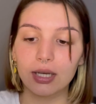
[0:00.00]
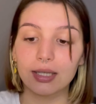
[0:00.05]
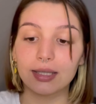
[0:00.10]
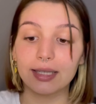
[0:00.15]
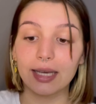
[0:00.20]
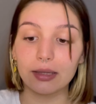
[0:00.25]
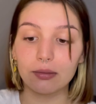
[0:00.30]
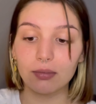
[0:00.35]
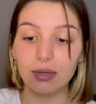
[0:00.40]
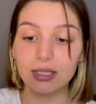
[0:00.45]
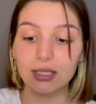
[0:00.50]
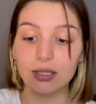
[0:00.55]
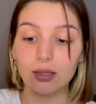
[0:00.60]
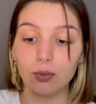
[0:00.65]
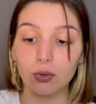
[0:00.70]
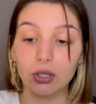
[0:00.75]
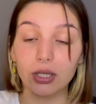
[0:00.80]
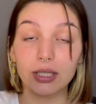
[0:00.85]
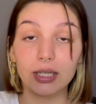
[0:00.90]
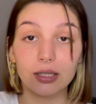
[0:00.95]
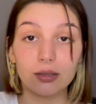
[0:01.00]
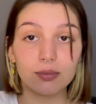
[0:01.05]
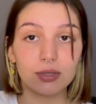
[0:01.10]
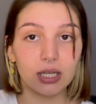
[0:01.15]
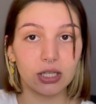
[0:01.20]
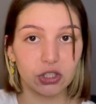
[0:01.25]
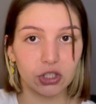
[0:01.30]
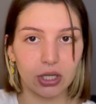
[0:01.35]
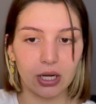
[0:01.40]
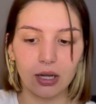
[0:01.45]
Yetmezse böyle yarım
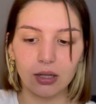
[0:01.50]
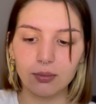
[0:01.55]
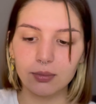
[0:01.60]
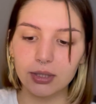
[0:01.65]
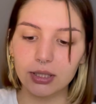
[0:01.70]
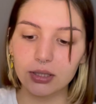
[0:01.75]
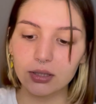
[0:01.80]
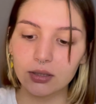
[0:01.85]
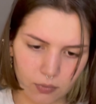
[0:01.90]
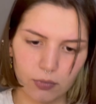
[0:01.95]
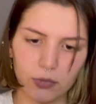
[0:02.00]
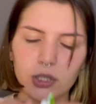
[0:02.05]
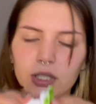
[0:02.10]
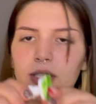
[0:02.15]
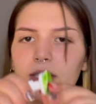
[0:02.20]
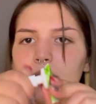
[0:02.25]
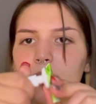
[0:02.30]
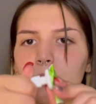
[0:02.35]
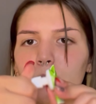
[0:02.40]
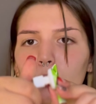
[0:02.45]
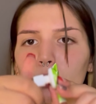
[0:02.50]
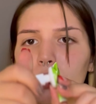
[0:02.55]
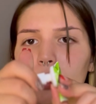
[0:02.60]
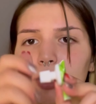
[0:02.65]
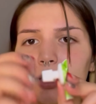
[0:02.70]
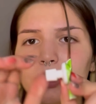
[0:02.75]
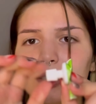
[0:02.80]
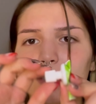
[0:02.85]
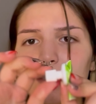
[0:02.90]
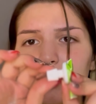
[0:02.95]
saç kalmayın. Krem
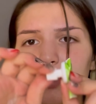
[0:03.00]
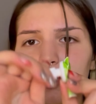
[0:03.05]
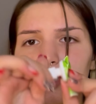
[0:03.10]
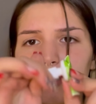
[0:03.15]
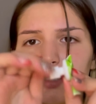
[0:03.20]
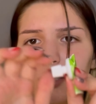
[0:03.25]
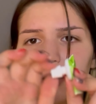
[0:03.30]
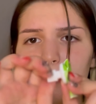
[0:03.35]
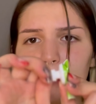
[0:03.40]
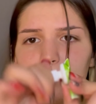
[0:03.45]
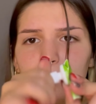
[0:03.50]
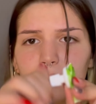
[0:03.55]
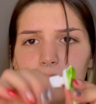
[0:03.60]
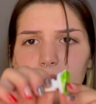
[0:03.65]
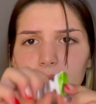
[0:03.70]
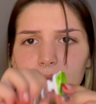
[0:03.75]
boyayı sıktım.